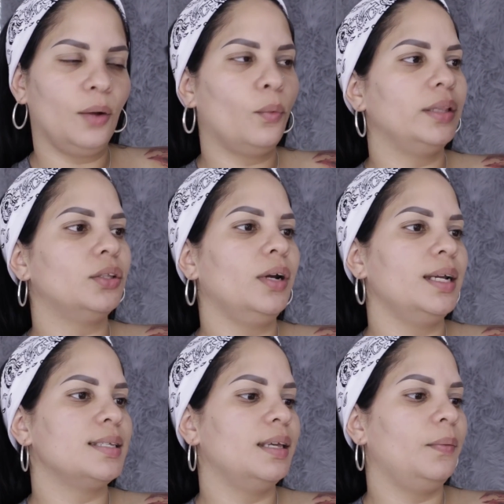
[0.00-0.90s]
encuentro
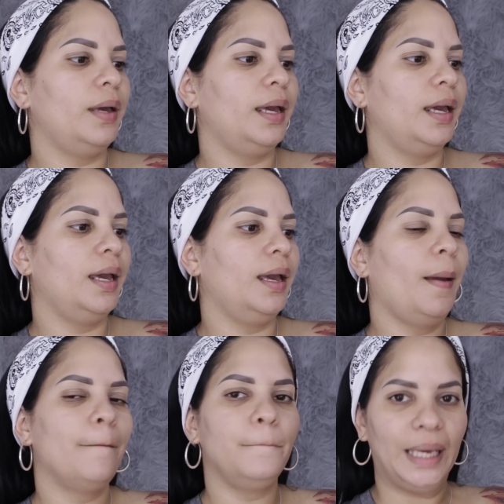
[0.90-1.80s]
que se
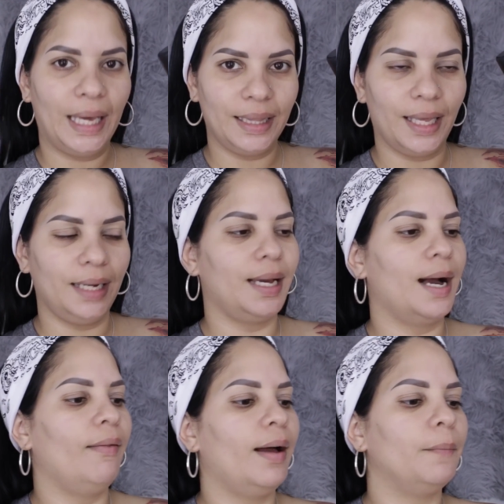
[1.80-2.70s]
ve bien
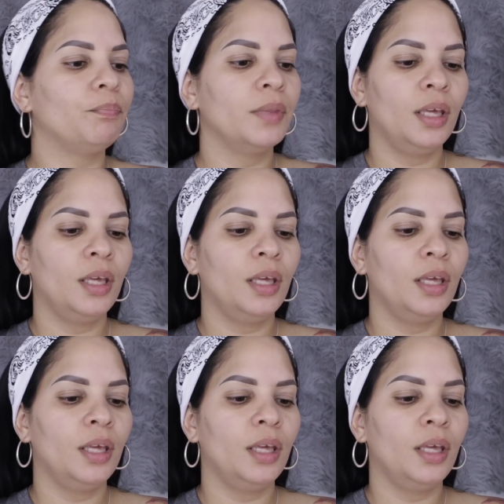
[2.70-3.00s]
delicada.